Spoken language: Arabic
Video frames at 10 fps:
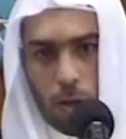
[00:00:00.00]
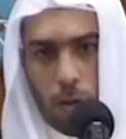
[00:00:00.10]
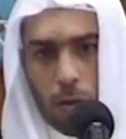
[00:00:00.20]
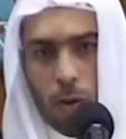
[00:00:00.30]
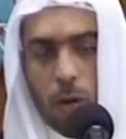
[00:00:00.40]

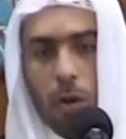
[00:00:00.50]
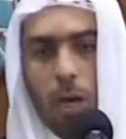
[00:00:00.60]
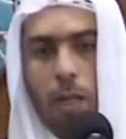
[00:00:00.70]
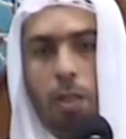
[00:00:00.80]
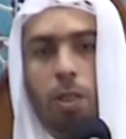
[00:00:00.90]
وهو
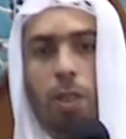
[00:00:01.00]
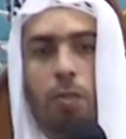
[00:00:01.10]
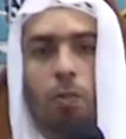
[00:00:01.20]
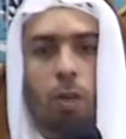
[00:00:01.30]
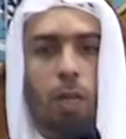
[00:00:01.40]

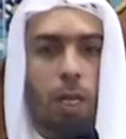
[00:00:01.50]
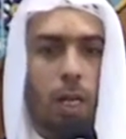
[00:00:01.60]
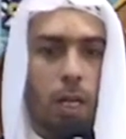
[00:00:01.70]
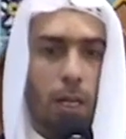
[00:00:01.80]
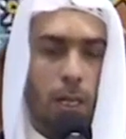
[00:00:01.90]
اشرف
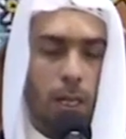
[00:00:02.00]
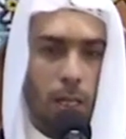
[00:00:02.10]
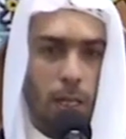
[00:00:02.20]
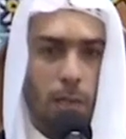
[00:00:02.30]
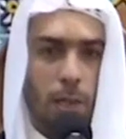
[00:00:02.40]

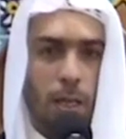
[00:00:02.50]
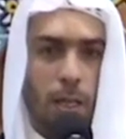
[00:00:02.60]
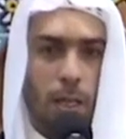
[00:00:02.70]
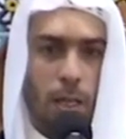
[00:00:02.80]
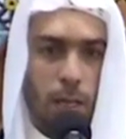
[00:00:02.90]
الخلق
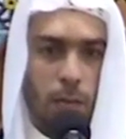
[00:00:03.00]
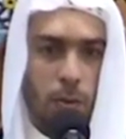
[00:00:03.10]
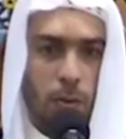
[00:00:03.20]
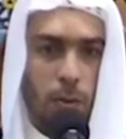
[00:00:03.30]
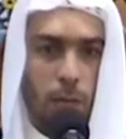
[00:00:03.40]
بعد
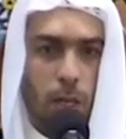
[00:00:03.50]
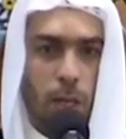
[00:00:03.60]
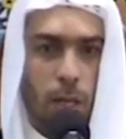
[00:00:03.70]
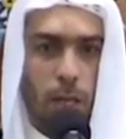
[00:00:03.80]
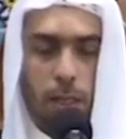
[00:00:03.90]
رسول
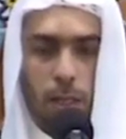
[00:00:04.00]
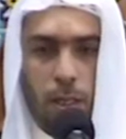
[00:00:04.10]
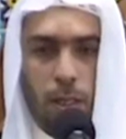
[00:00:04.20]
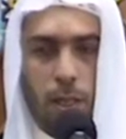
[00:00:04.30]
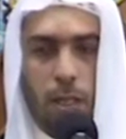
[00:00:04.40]
الله
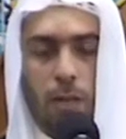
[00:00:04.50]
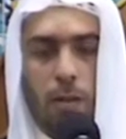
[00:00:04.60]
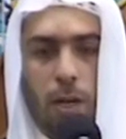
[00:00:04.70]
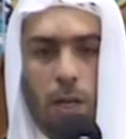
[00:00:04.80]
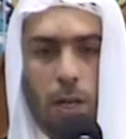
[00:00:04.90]
صلى
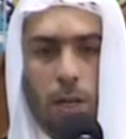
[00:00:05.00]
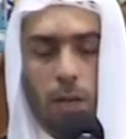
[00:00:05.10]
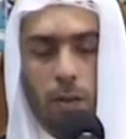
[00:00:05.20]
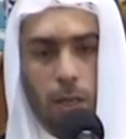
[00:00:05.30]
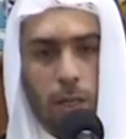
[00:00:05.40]
الله
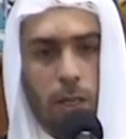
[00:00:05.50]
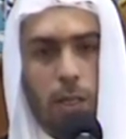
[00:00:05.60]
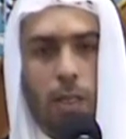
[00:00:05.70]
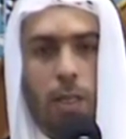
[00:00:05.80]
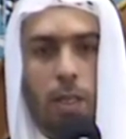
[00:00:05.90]
عليه
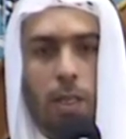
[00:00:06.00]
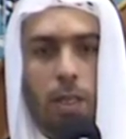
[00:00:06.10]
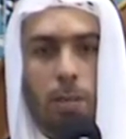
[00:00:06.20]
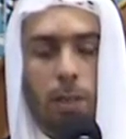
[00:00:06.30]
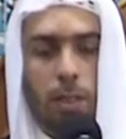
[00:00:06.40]

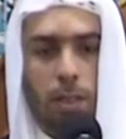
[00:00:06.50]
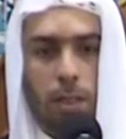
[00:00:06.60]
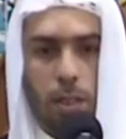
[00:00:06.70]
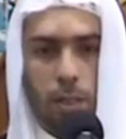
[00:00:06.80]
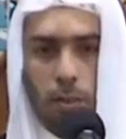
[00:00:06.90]
واله
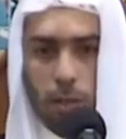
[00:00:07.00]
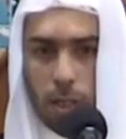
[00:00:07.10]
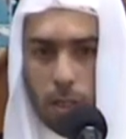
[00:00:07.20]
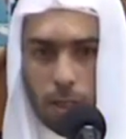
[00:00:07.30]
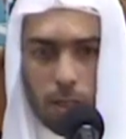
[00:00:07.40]
بنص
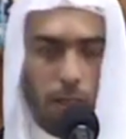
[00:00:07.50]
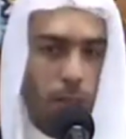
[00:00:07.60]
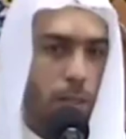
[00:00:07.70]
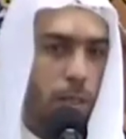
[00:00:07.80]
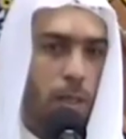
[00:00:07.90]
القران
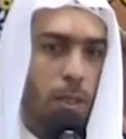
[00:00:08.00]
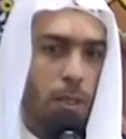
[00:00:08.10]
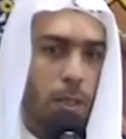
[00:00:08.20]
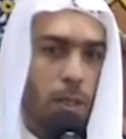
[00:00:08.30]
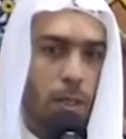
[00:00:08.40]

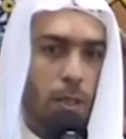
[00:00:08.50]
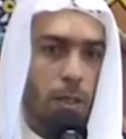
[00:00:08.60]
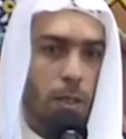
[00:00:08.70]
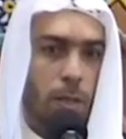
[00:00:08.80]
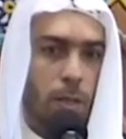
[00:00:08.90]

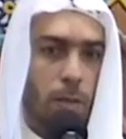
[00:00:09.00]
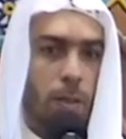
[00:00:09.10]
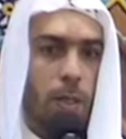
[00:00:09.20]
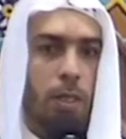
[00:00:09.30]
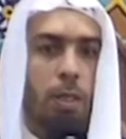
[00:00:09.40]

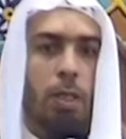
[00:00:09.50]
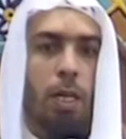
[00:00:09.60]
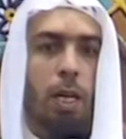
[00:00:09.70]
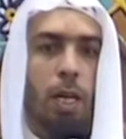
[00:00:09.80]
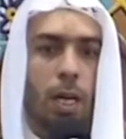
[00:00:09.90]
وبنص
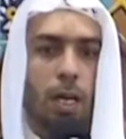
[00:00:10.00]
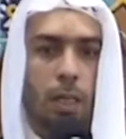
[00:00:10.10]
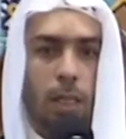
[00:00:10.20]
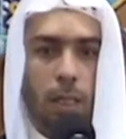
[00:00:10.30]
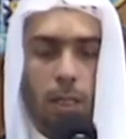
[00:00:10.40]

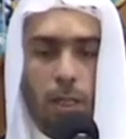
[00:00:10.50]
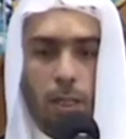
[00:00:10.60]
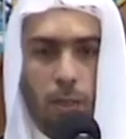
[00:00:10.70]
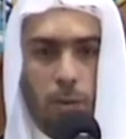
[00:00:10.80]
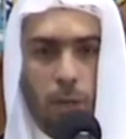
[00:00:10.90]
احاديث
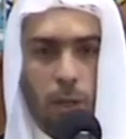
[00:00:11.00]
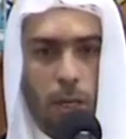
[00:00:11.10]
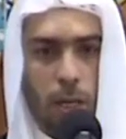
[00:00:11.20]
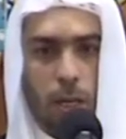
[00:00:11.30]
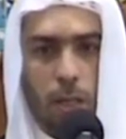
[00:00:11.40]
رسول
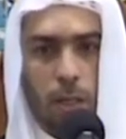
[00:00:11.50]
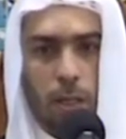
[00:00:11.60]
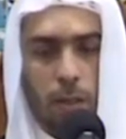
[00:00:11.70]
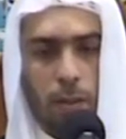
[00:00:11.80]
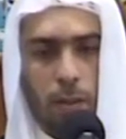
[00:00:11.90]
الله
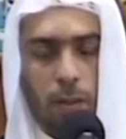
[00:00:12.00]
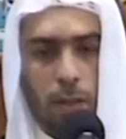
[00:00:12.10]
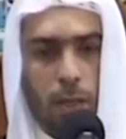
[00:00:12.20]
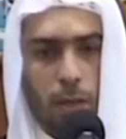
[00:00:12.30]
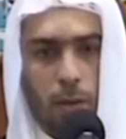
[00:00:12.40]
صلى
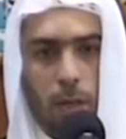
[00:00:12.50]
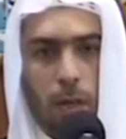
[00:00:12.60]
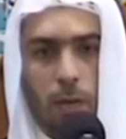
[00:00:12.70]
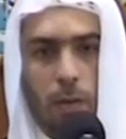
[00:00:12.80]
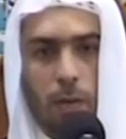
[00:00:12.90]
الله
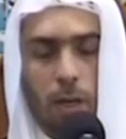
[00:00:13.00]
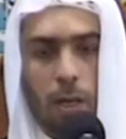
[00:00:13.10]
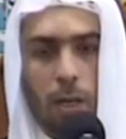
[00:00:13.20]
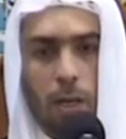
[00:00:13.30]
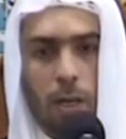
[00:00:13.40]
عليه
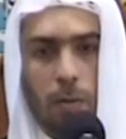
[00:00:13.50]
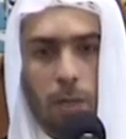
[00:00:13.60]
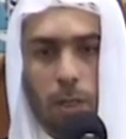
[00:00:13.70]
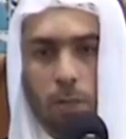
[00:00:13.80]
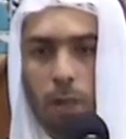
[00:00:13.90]
واله
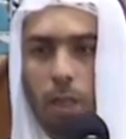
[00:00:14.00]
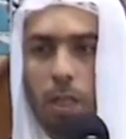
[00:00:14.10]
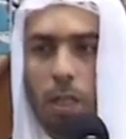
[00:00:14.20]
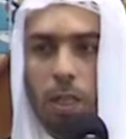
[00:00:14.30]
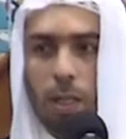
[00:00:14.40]

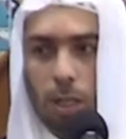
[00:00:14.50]
المستفيضه